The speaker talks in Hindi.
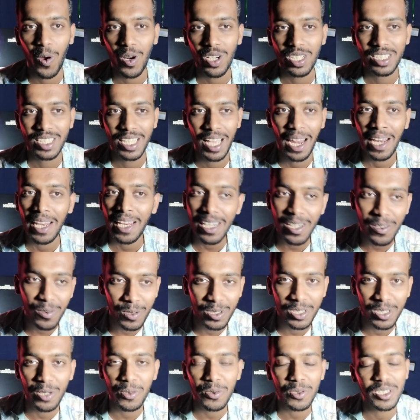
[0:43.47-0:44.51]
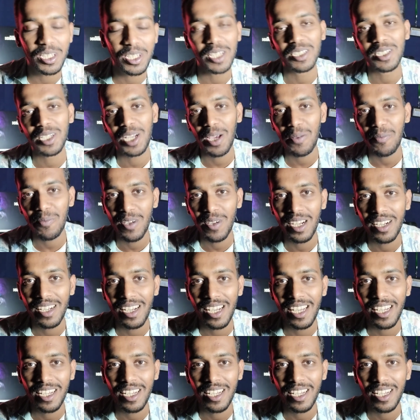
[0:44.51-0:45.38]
और चैनल को ज़रूर सब्सक्राइब कर